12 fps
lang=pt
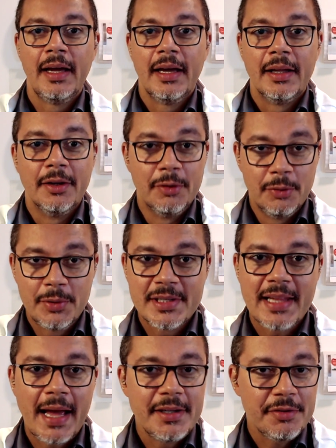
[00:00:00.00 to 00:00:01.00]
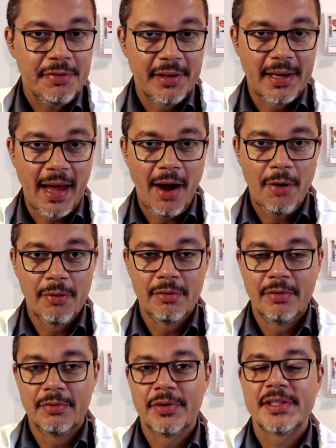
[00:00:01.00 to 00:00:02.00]
No slide final,
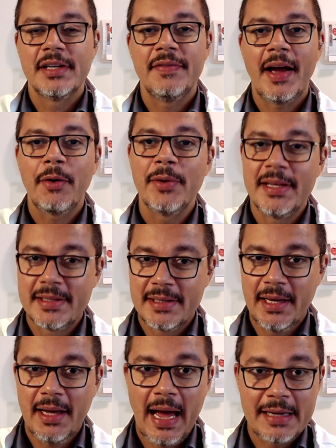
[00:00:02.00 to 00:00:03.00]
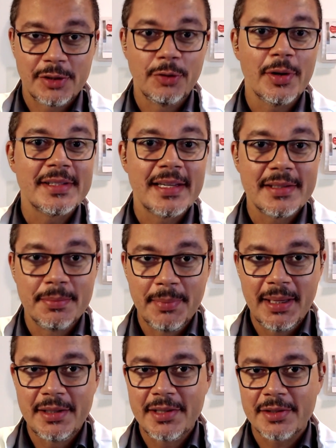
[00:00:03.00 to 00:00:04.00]
você vai conhecer as nossas
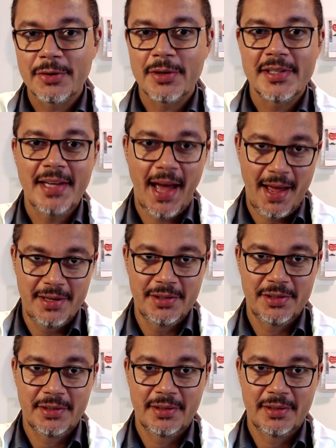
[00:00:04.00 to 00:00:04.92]
mídias sociais.